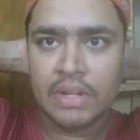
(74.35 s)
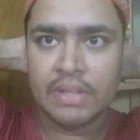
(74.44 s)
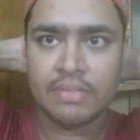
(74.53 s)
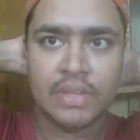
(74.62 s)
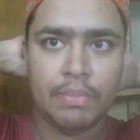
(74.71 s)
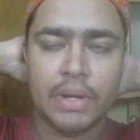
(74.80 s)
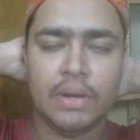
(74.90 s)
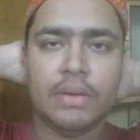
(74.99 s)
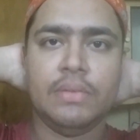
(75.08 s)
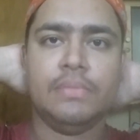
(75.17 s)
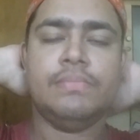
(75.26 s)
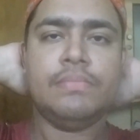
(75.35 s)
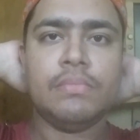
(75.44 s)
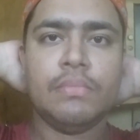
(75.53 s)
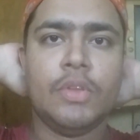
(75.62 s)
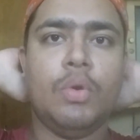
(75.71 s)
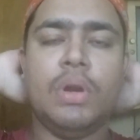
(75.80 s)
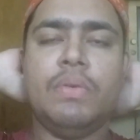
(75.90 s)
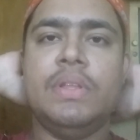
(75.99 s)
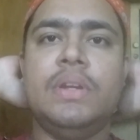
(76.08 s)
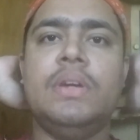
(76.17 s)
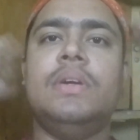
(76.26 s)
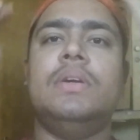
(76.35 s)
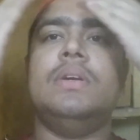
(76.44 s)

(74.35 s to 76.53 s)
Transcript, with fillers: வந்து டிஸ்டர்ப் உங்களுக்கு வந்துட்டு